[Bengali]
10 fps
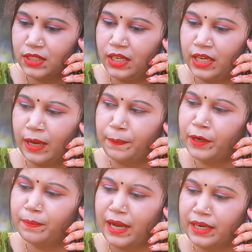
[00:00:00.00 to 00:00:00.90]
কি
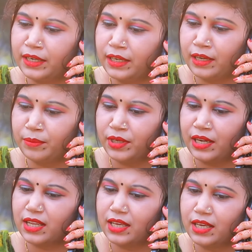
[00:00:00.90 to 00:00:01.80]
আপনার বাগনি আমি
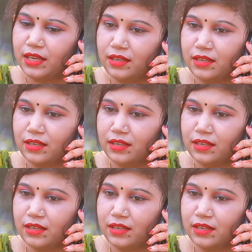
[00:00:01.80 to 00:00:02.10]
আর কি